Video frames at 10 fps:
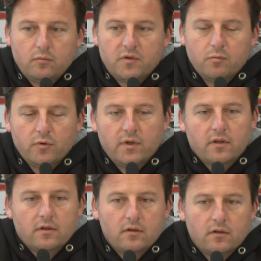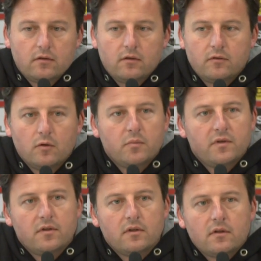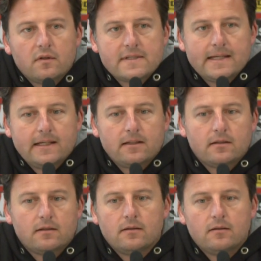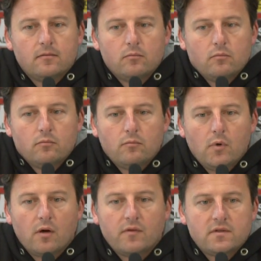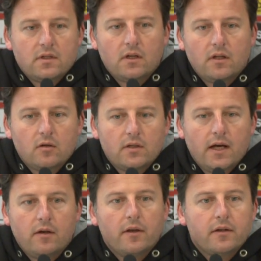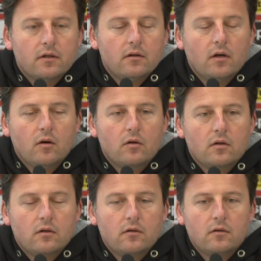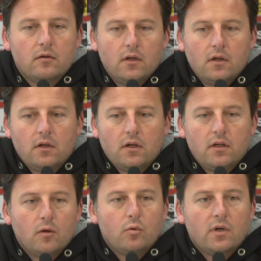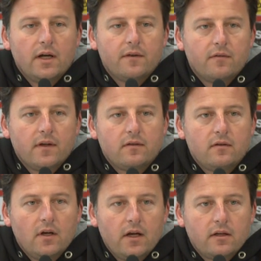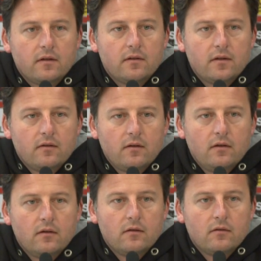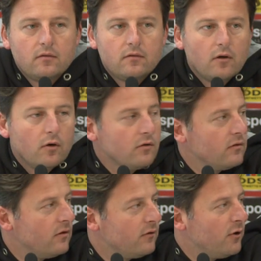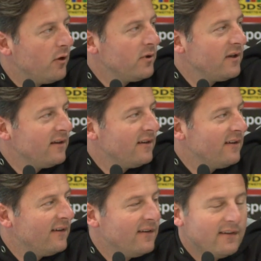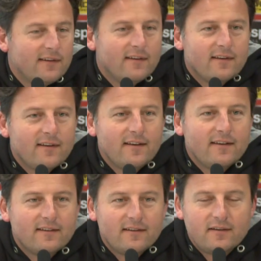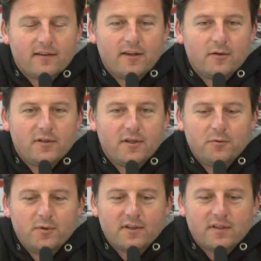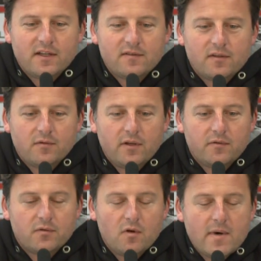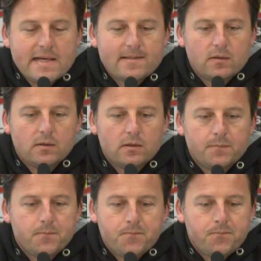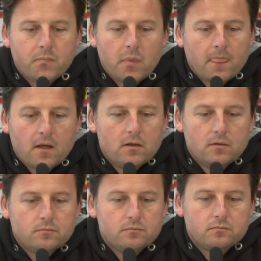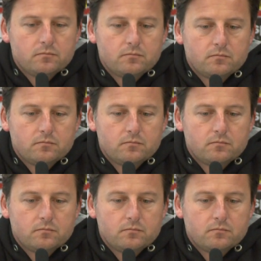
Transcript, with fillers: und bis Montag ist noch ein bisschen Zeit. Äh, morgen wird sicherlich auch der eine oder andere auch äh, in der U23 eingesetzt. Hier ist auch ein Derby gegen, gegen der U23 von FSV Mainz. Und ähm, ähm,